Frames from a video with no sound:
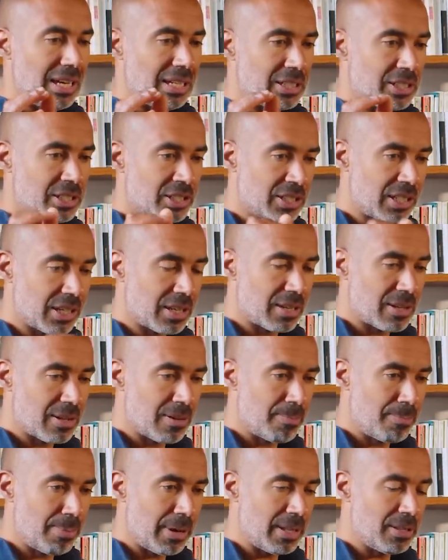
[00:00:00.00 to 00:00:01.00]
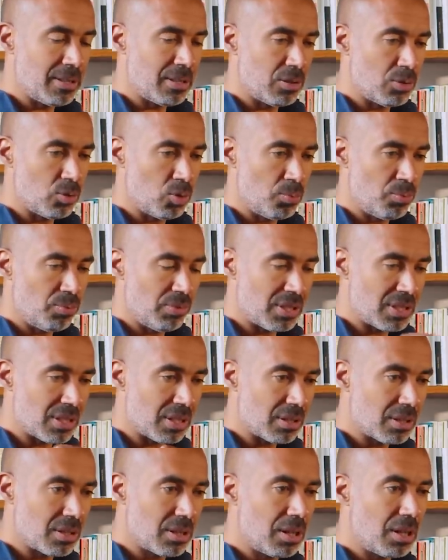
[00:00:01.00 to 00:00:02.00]
à chaque campagne depuis
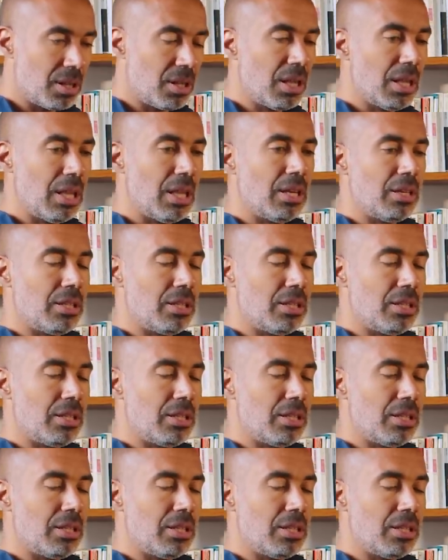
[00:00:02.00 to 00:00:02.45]
cinq ans.